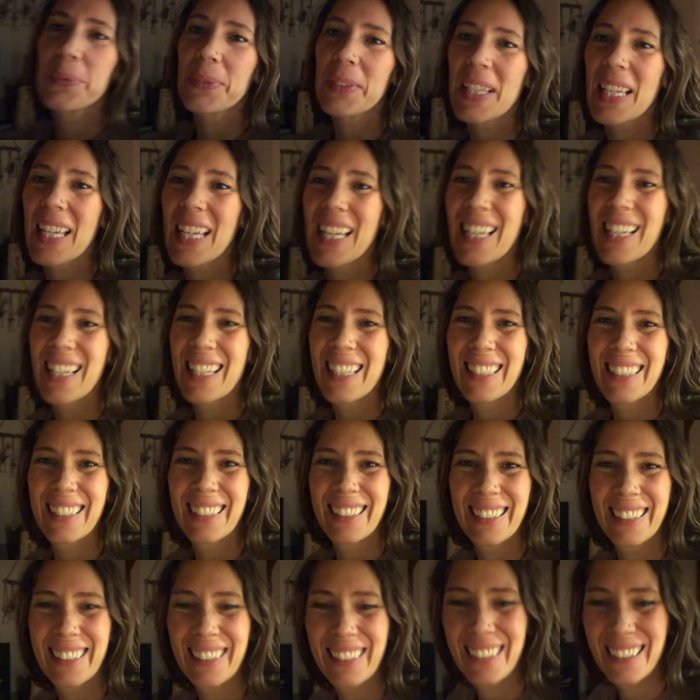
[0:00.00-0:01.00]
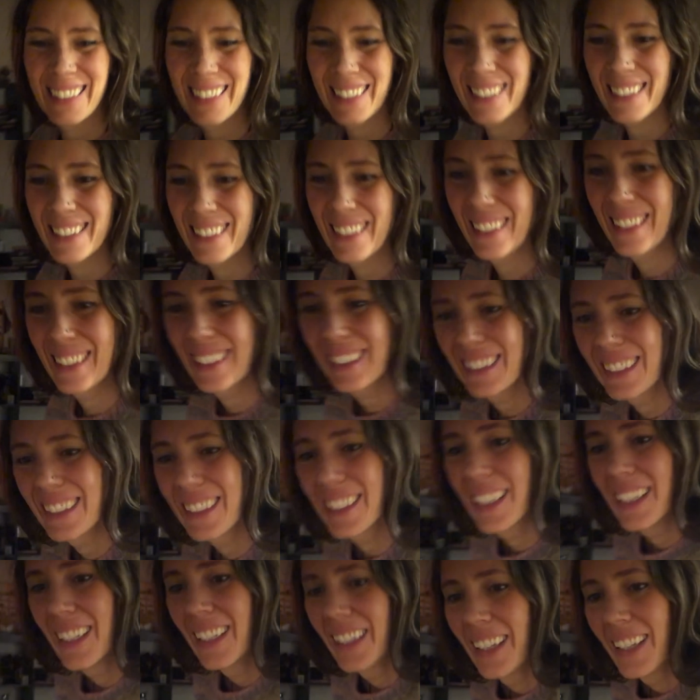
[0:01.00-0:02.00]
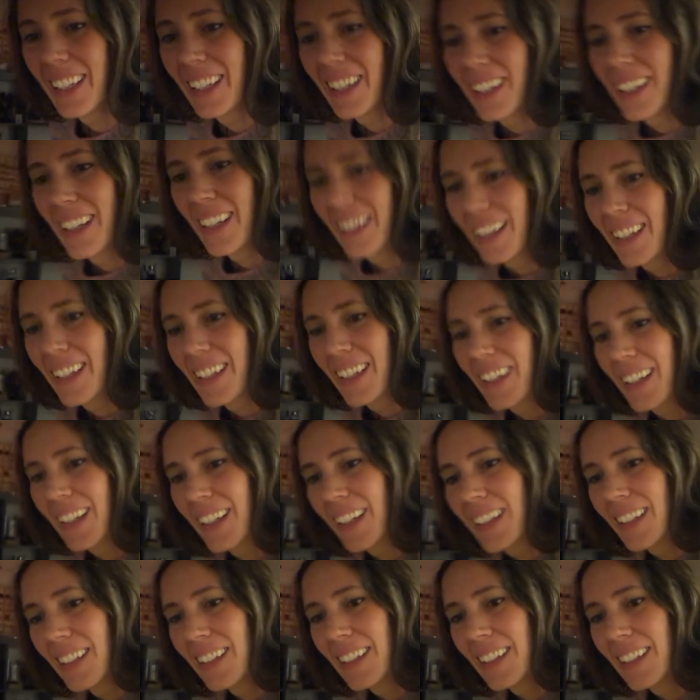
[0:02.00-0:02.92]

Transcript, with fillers: un poco disruptivas y no me lo permiten.